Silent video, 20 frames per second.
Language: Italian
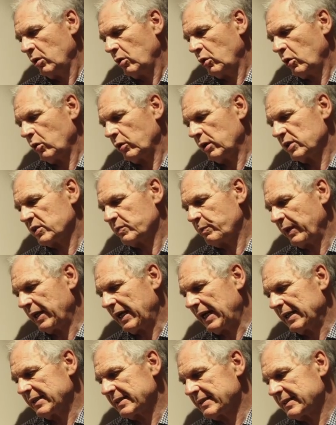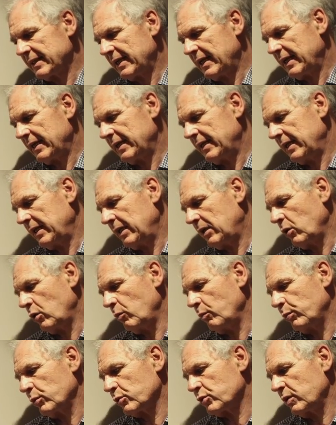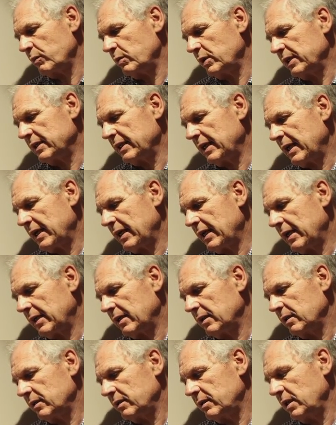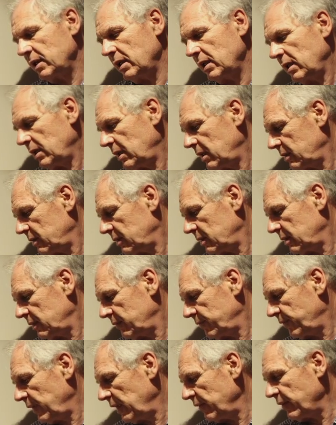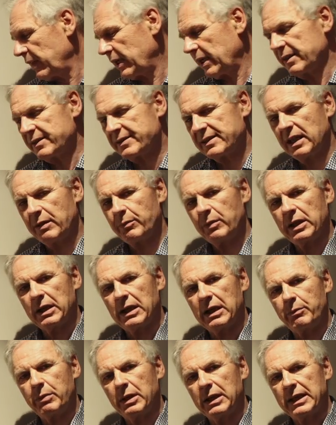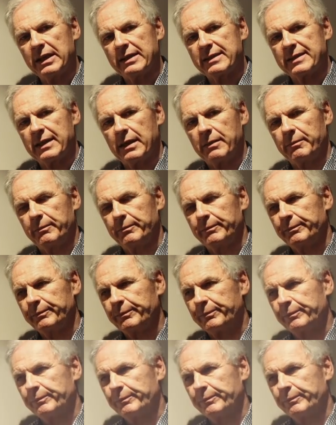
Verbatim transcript: con speranza e con possibilità di vivere insieme nella bellezza.